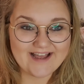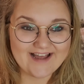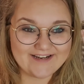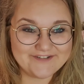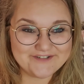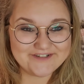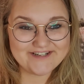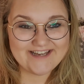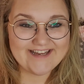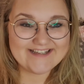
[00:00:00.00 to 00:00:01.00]
Hallo,
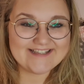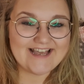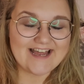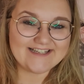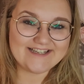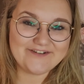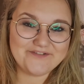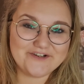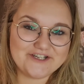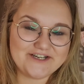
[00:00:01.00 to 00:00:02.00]
hier ist Katrin
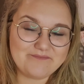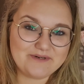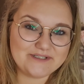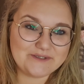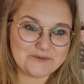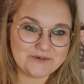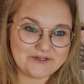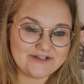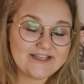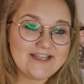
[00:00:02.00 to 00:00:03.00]
von
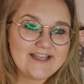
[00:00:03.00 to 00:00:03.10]
Stempelzone.